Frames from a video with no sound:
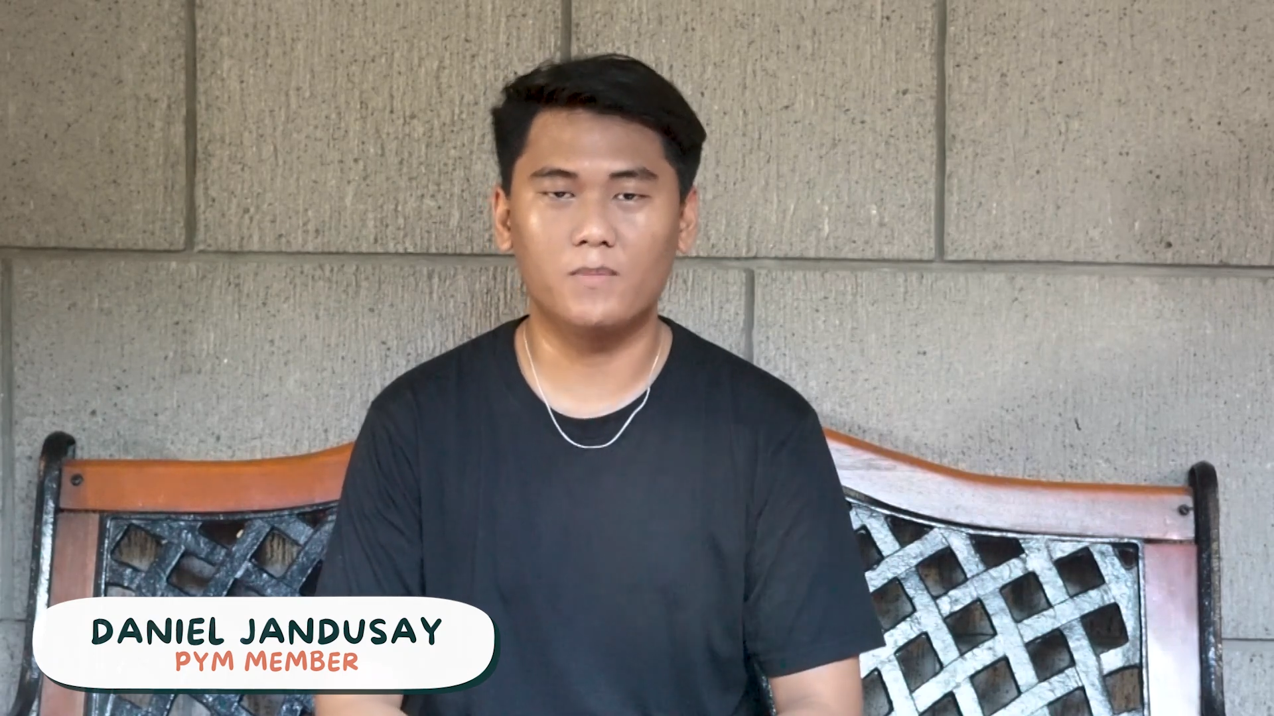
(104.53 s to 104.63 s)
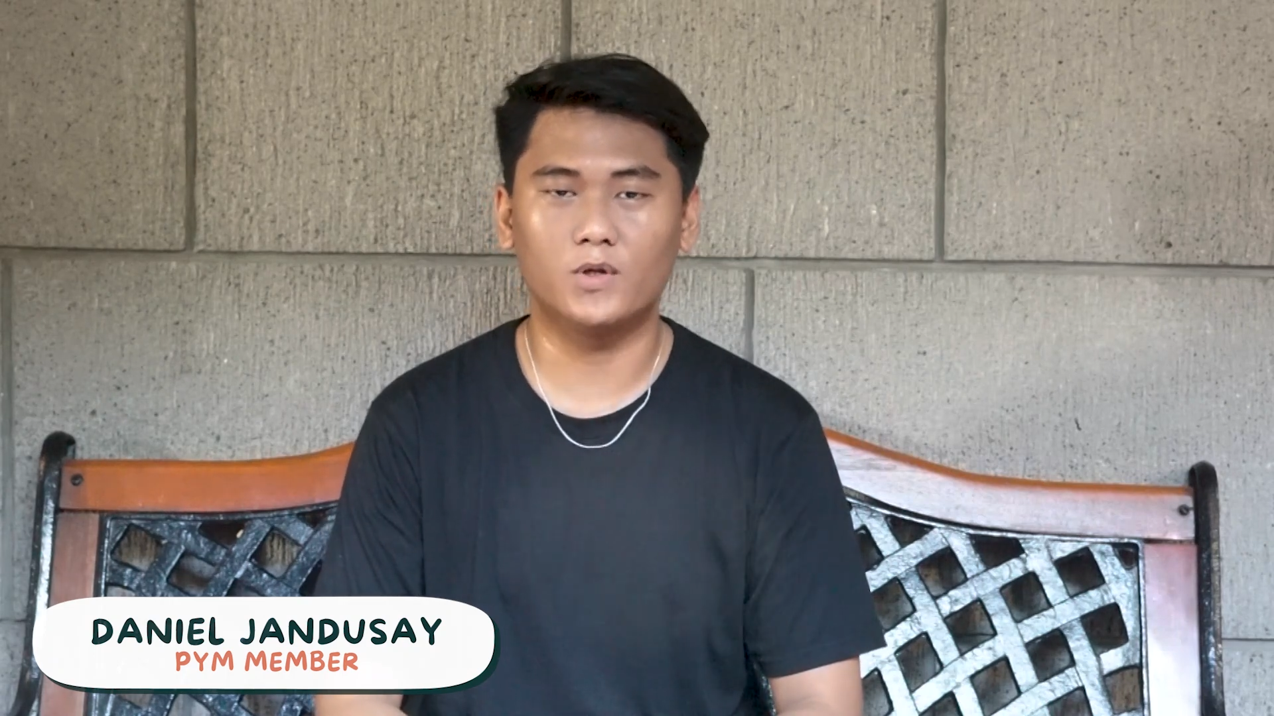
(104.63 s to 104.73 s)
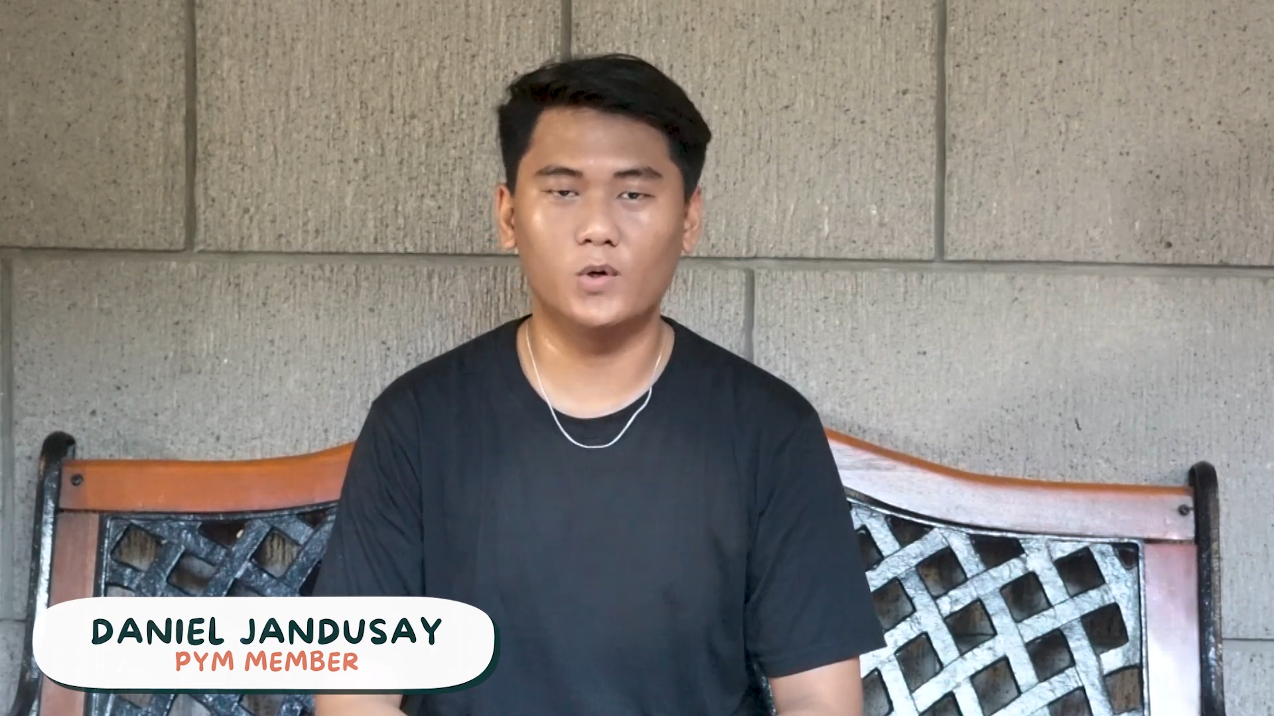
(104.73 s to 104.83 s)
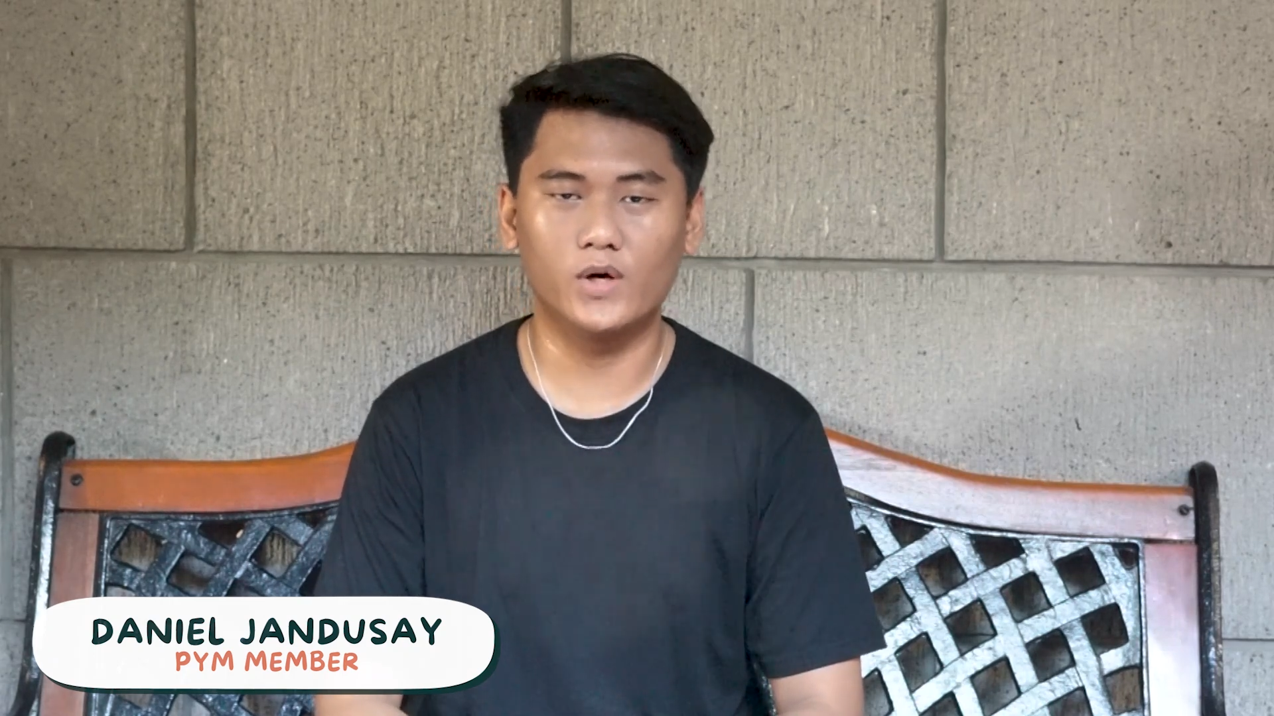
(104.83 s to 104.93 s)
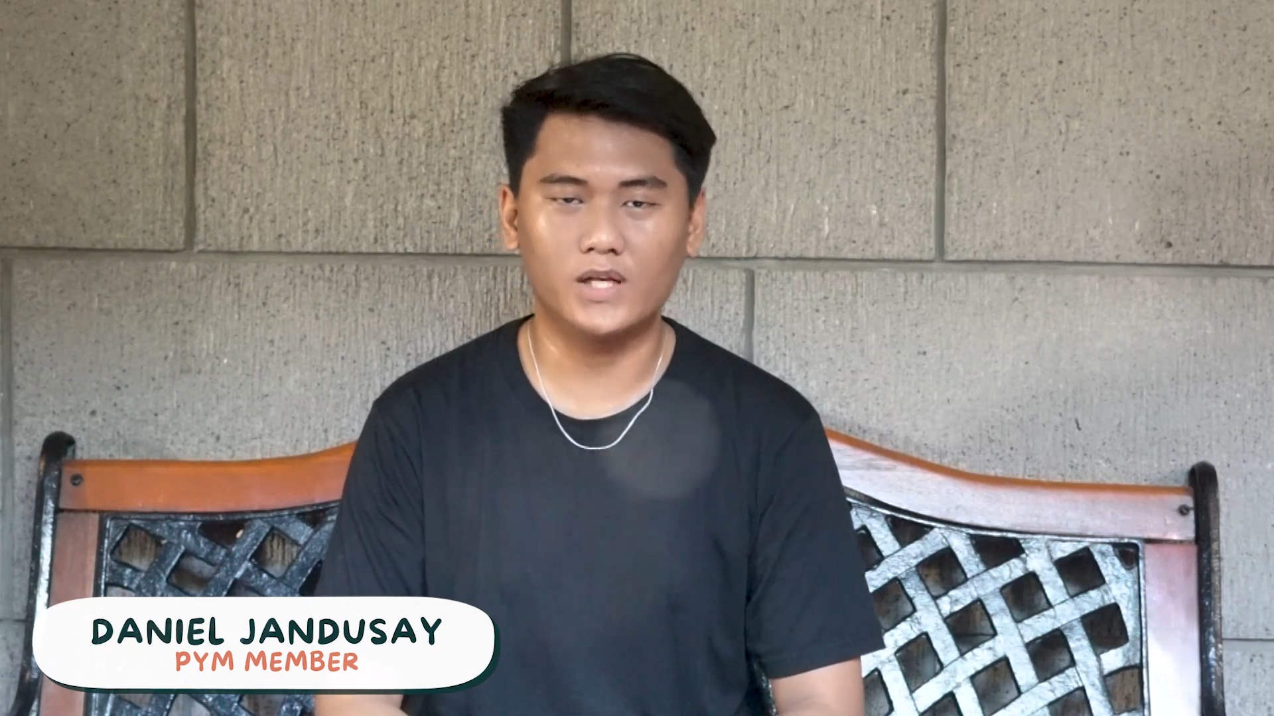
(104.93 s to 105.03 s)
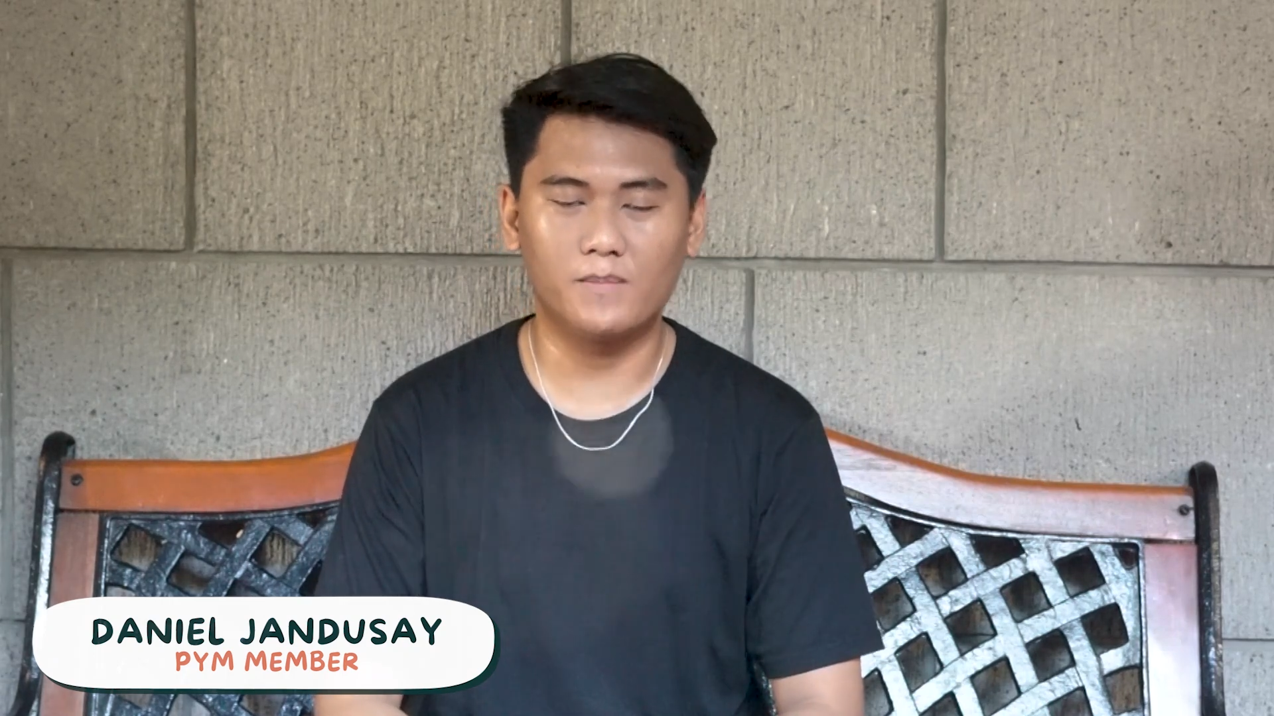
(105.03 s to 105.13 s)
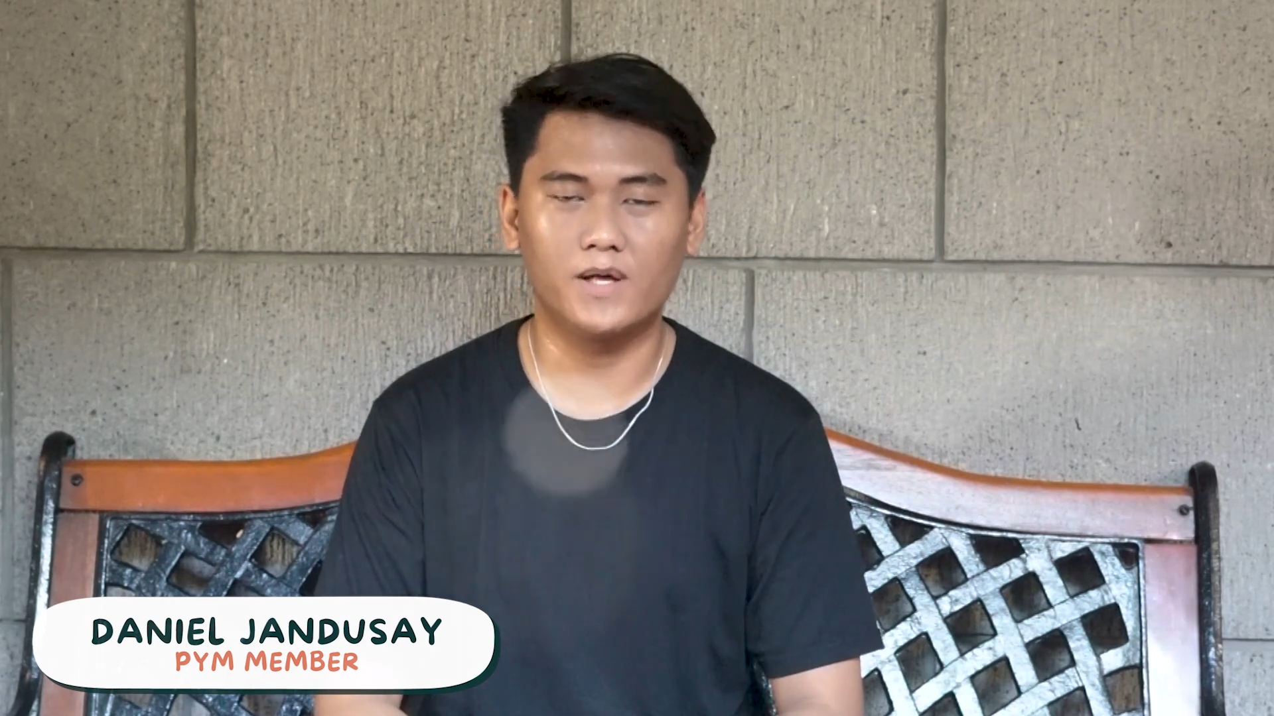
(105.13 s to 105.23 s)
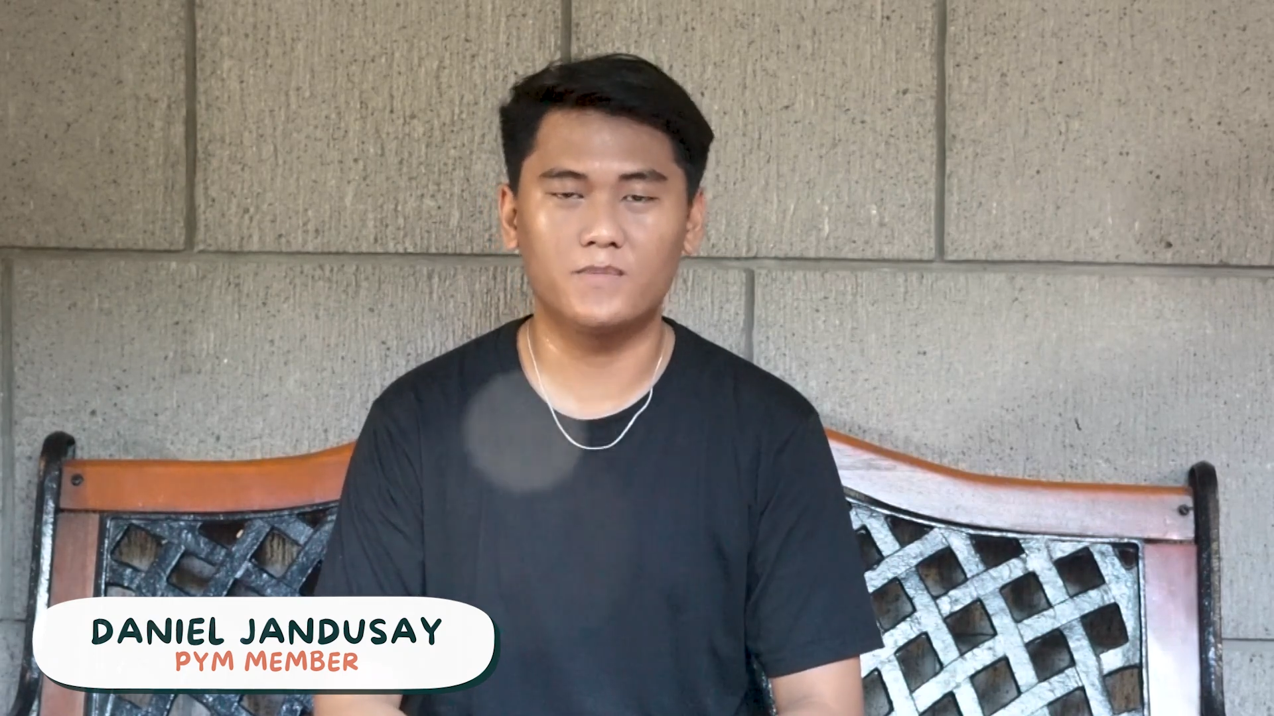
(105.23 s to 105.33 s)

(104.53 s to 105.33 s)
para matulungan